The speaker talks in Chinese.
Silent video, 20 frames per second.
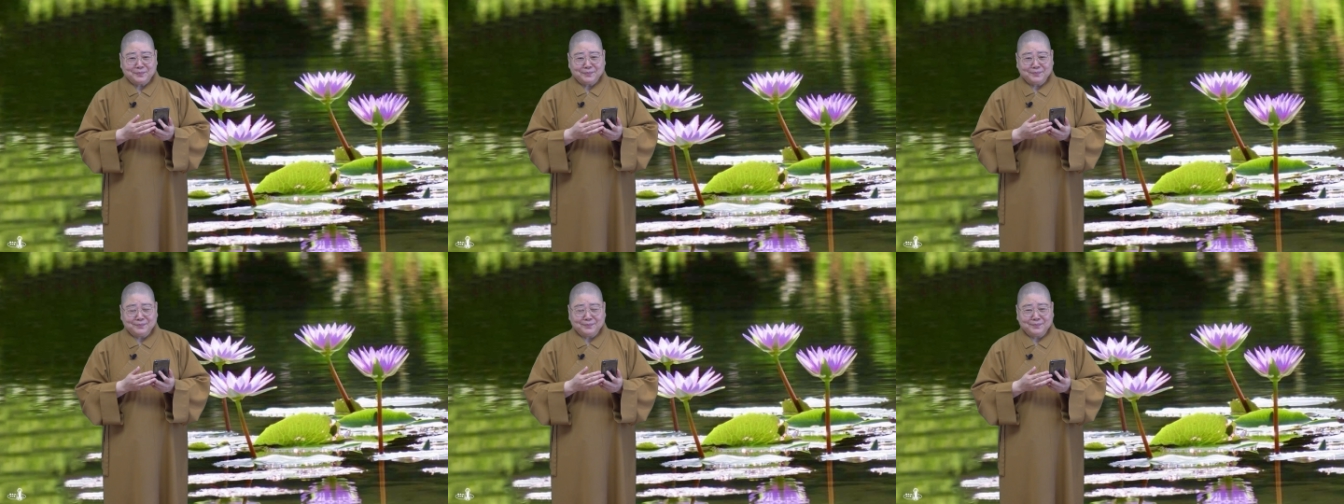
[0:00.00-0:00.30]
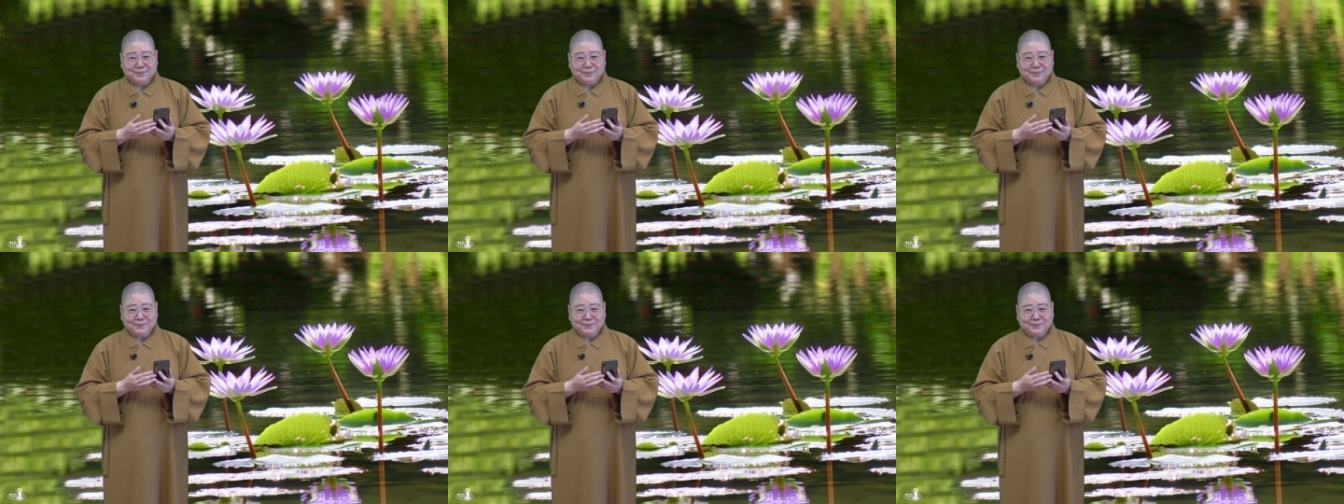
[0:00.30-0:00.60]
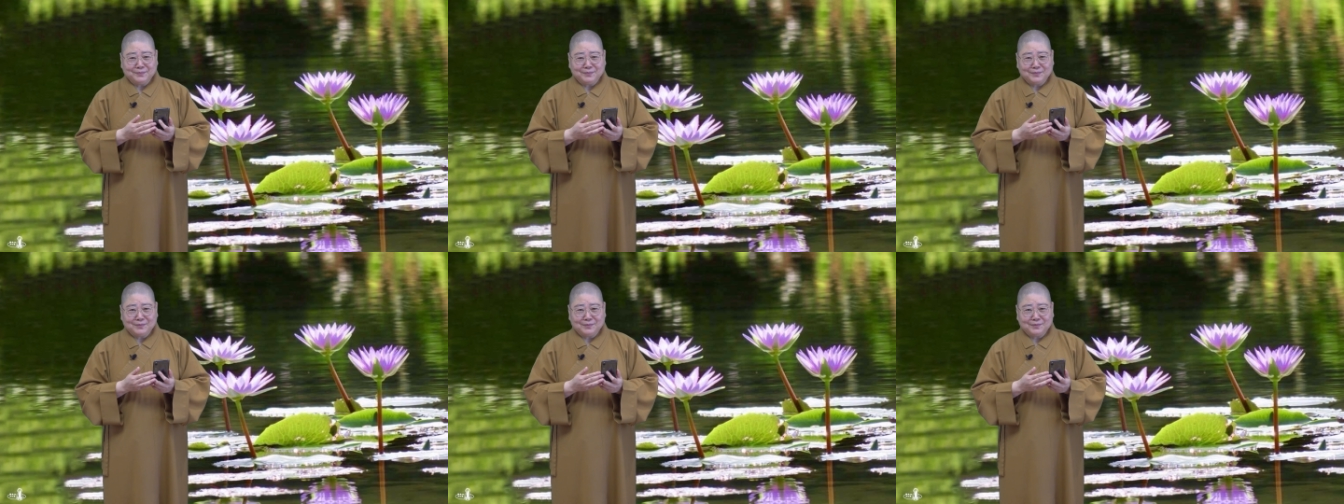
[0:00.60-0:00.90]

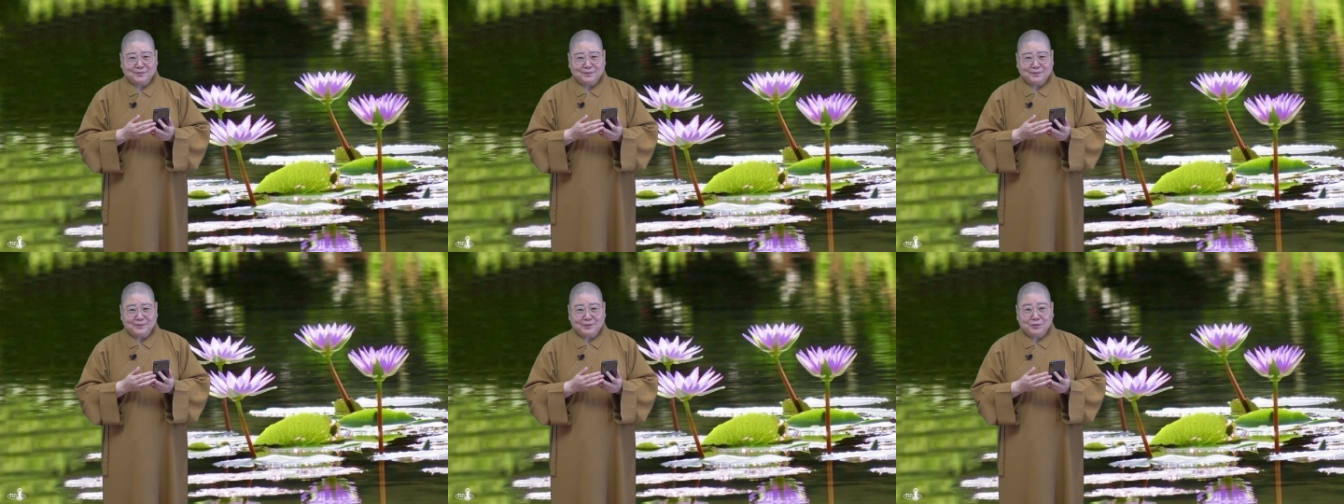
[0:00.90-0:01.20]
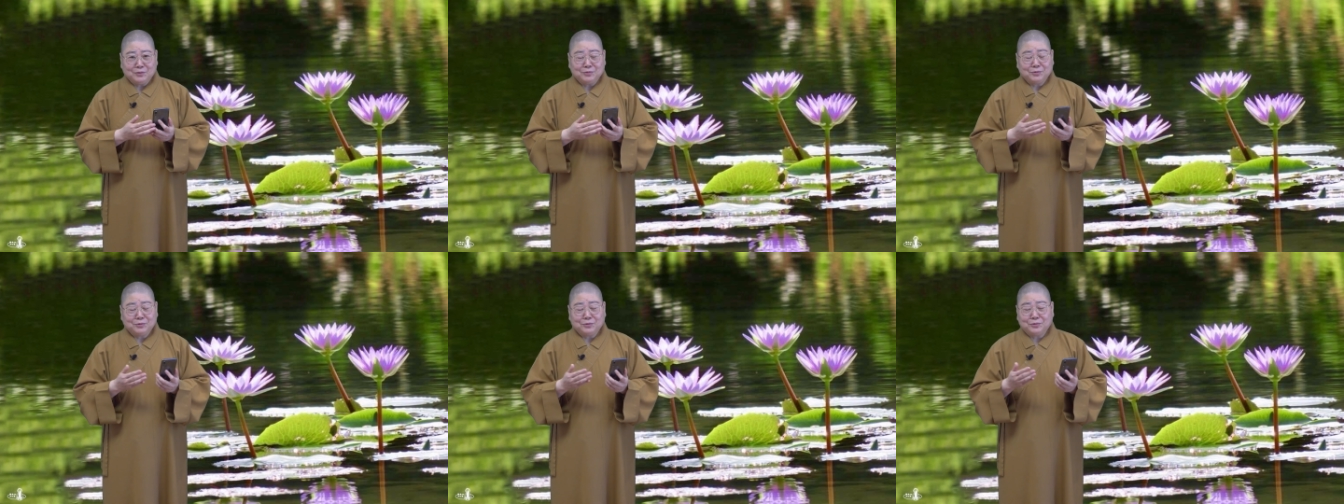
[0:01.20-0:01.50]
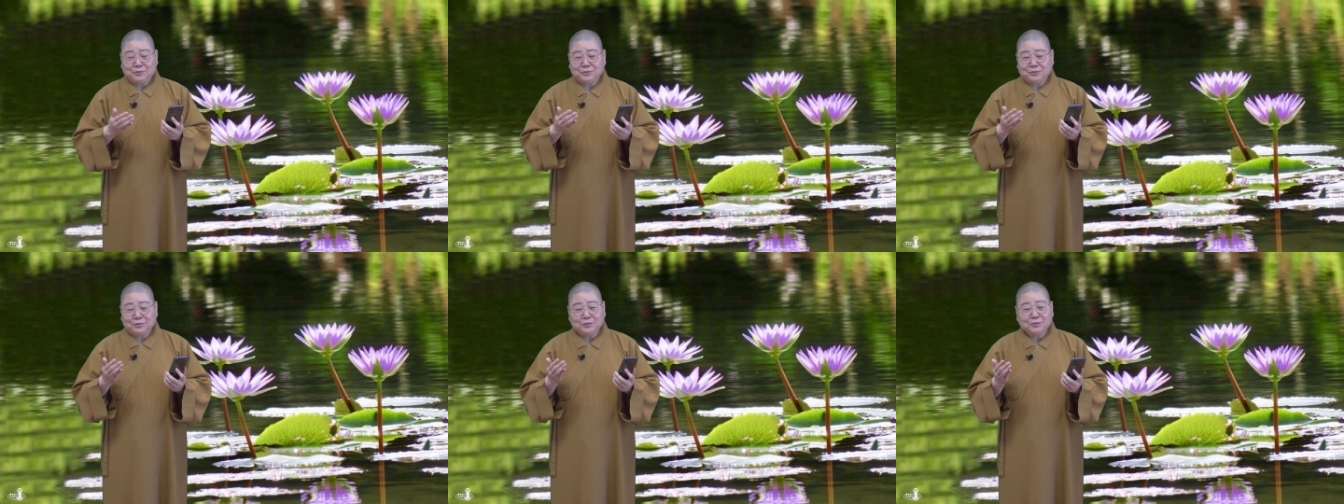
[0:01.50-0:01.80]
嗯，
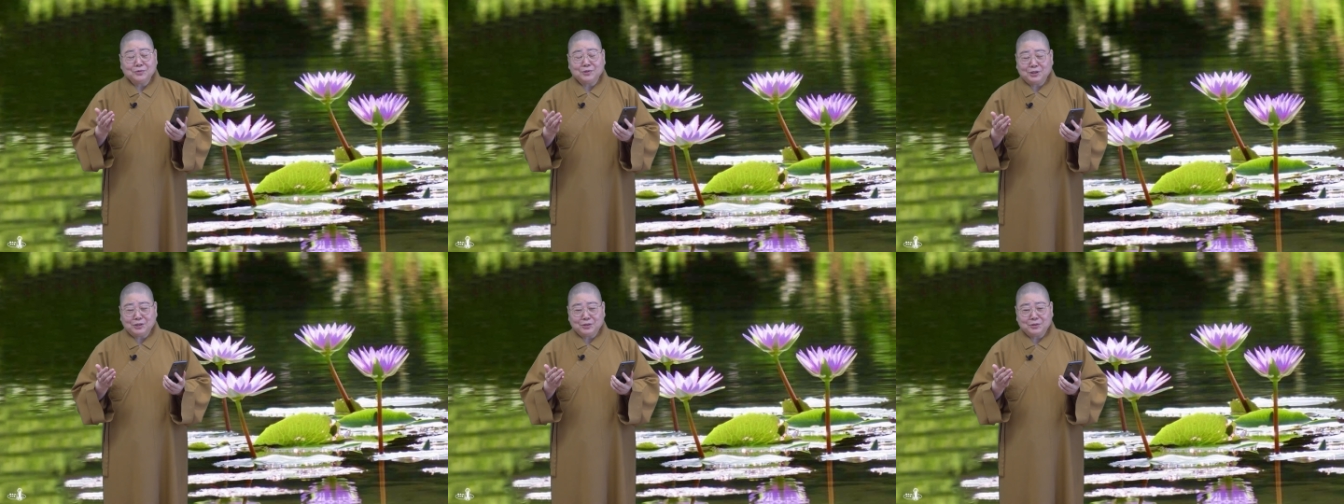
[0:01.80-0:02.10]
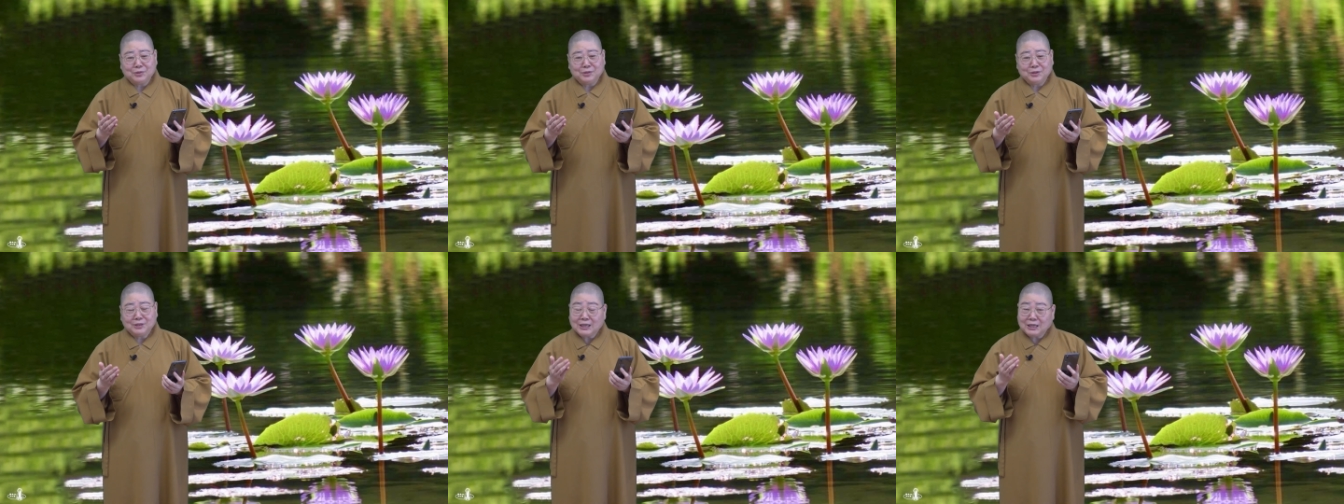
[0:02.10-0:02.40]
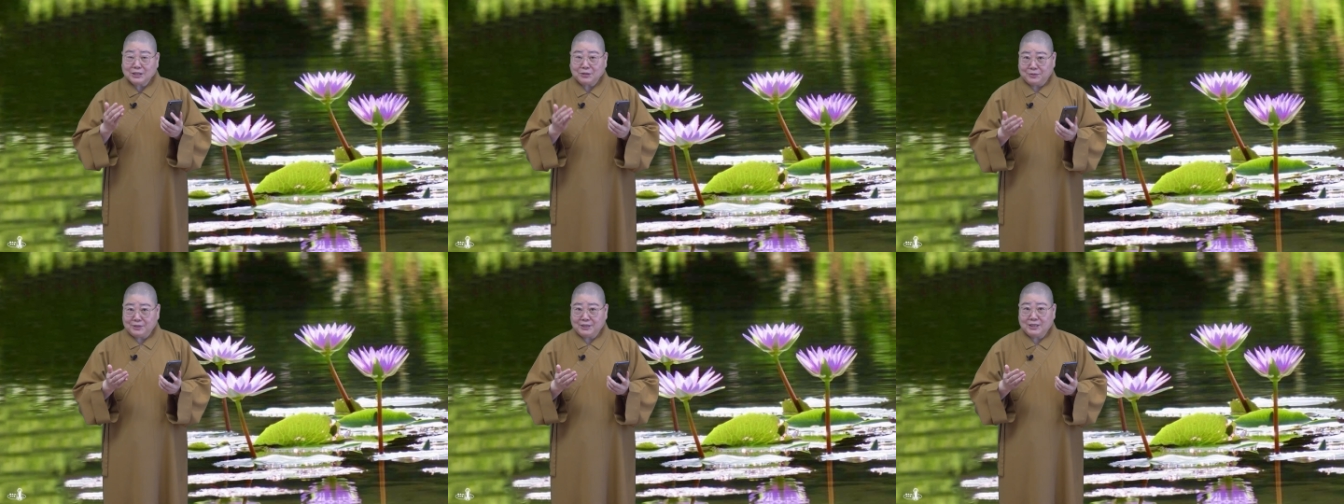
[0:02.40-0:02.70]
如如果你说
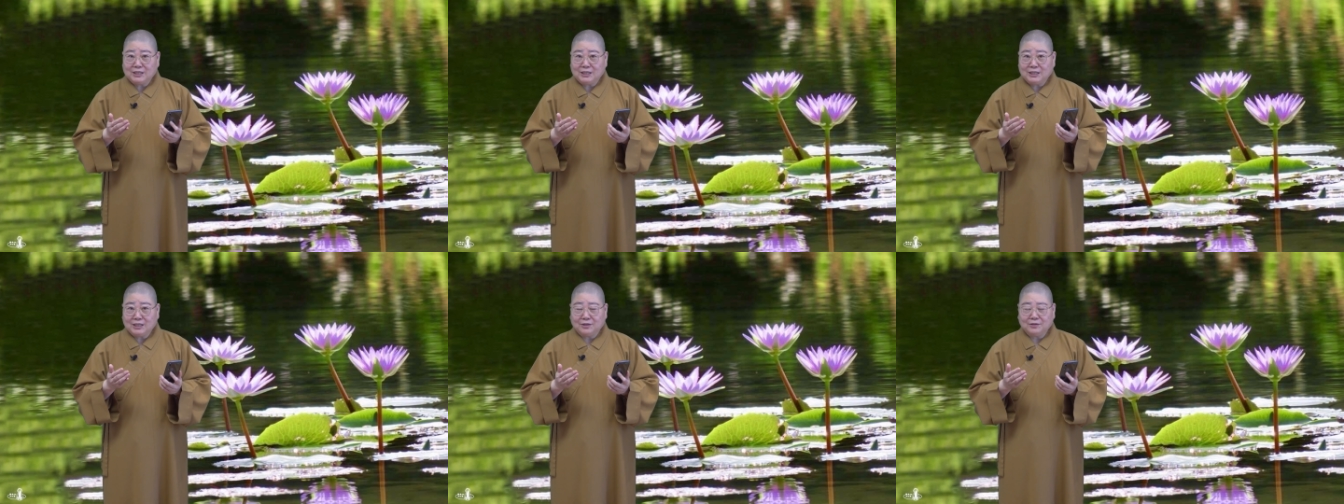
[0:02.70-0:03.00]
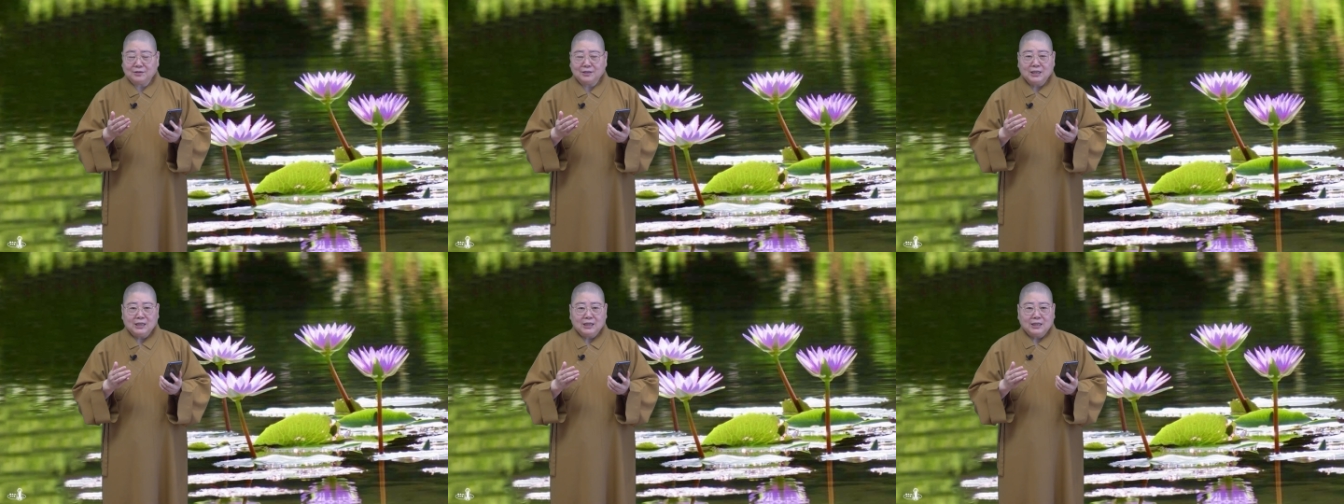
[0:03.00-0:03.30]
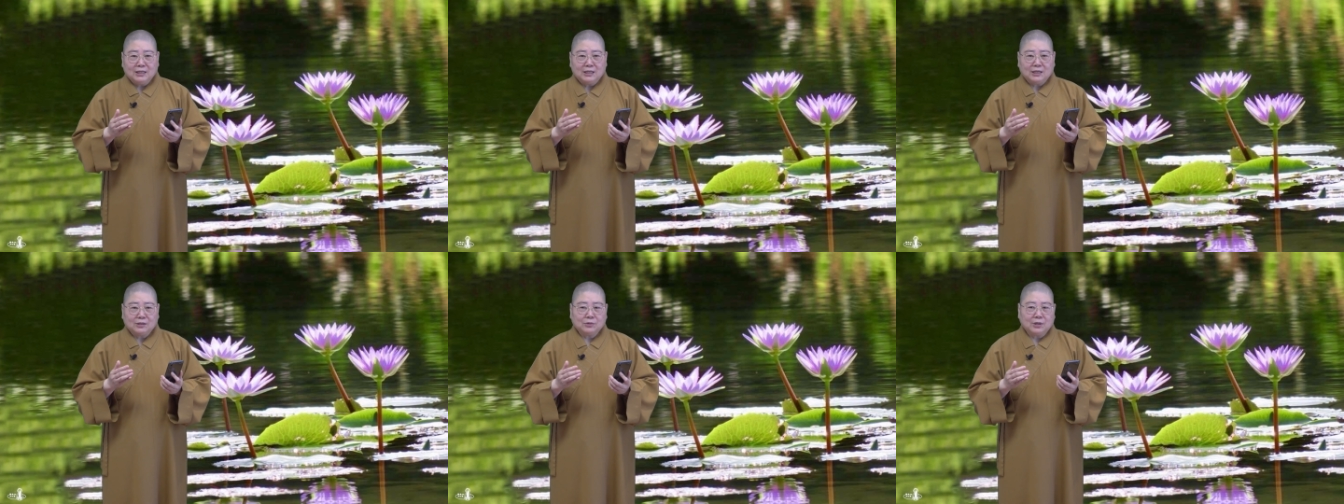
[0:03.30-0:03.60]
像有些人哈、哦，
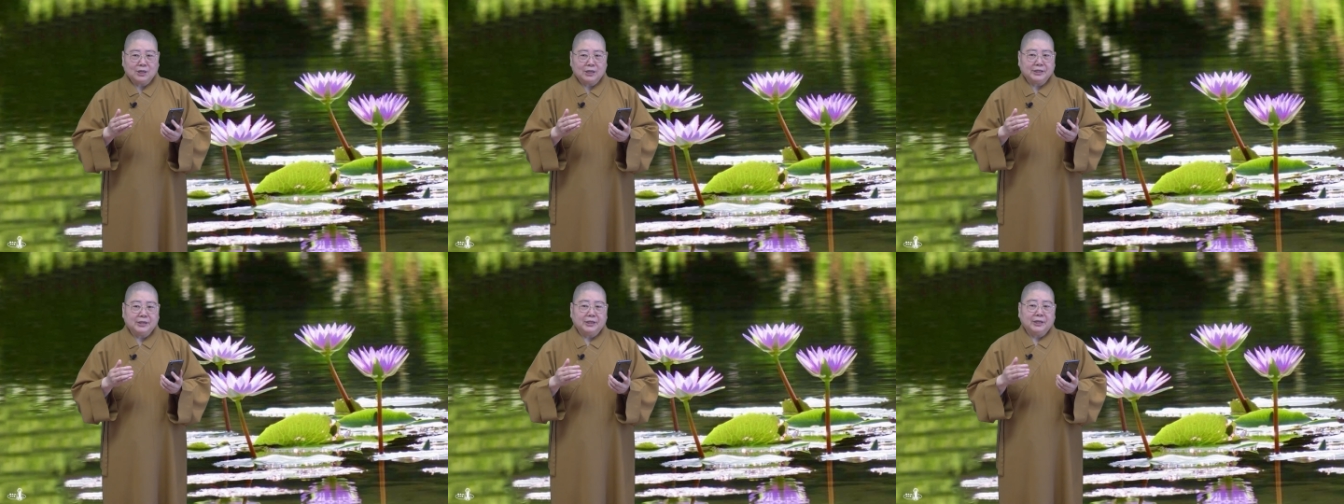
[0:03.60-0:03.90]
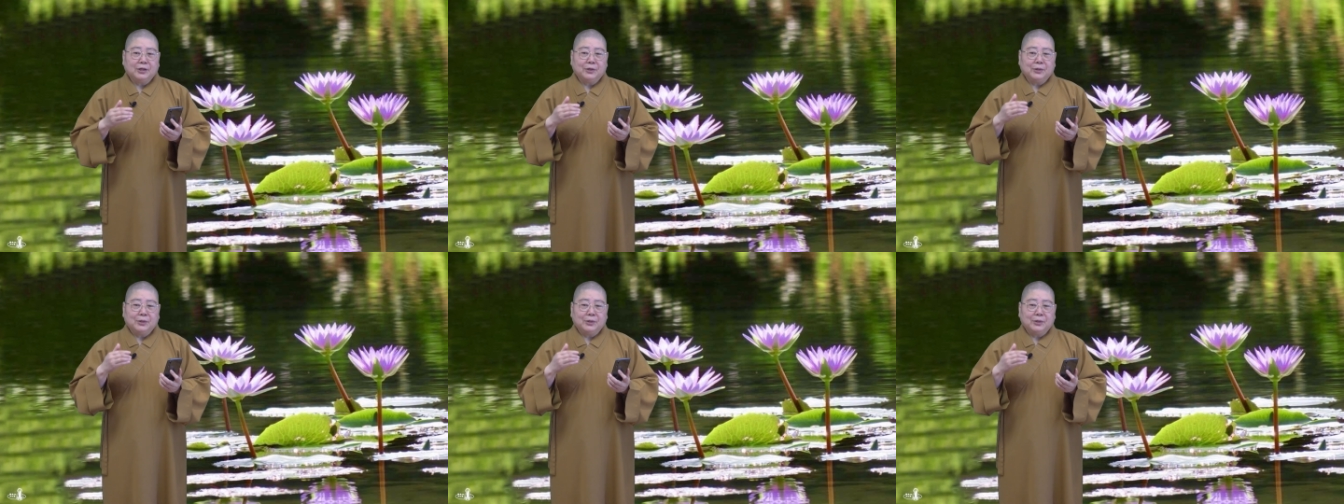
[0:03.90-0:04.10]
他说哎，